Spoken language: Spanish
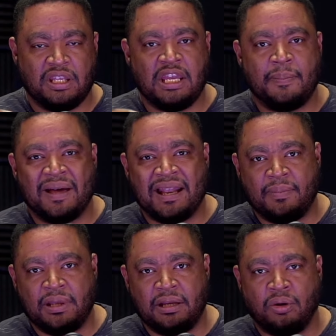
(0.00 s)
Y
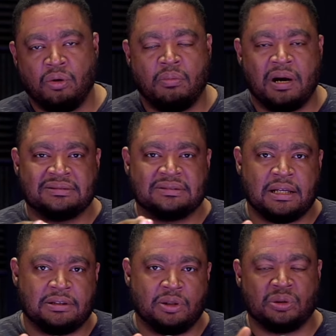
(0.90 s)
para mí, lo más
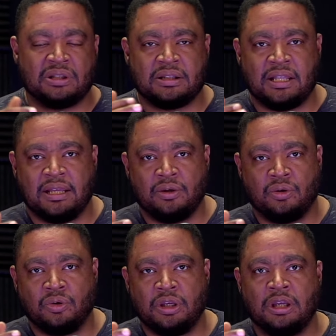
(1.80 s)
táctico,
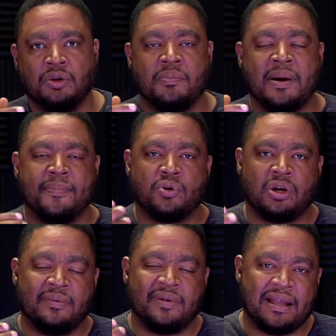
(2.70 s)
estratégico y lo más
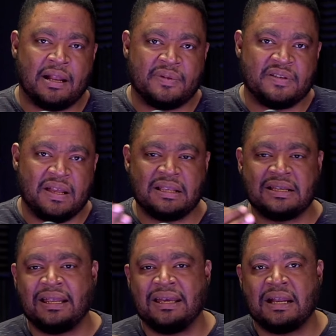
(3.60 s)
proclive que era el presidente
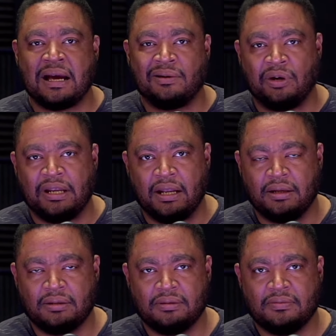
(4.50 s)
es elegir a
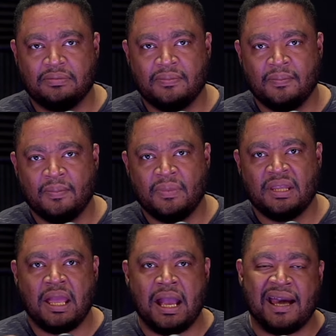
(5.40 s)
Carolina.
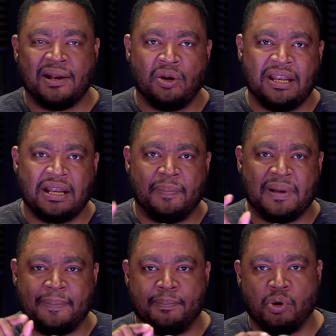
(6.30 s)
A Carolina
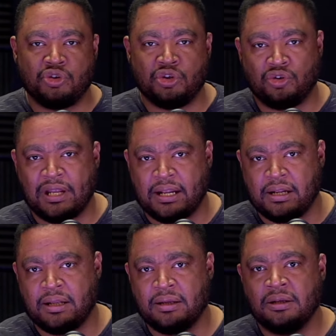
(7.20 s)
para
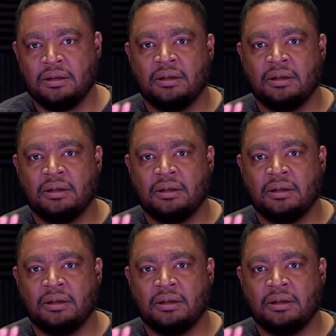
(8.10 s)
posicionarla.